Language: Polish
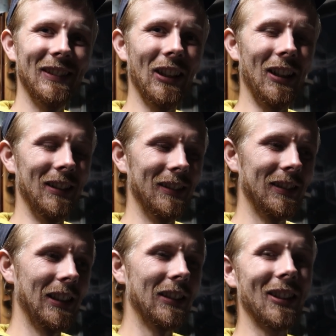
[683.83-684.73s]
No.
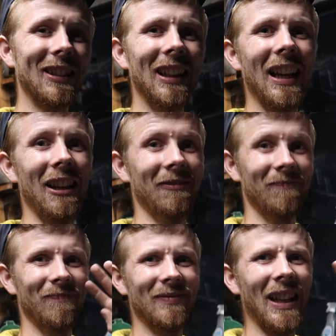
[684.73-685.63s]
To tyle.
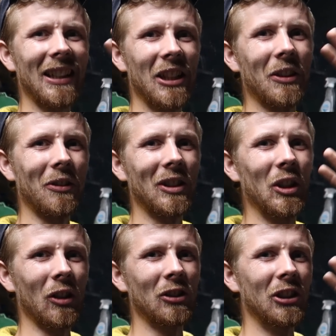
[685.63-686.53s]
Taki
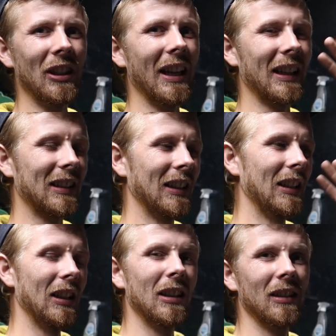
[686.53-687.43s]
krótki odcinek.
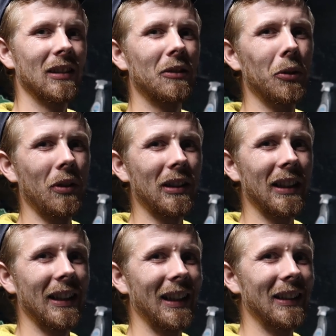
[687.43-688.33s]

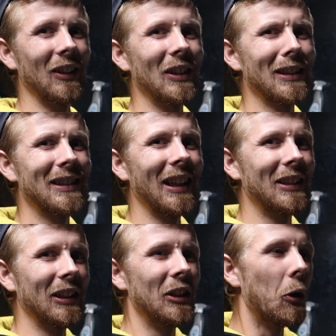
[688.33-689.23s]
Kurde, no
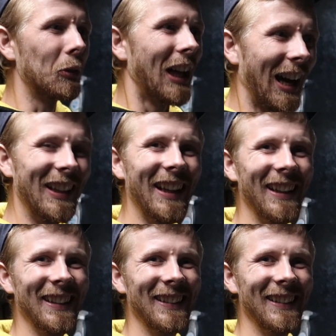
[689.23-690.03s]
niestety nieudany.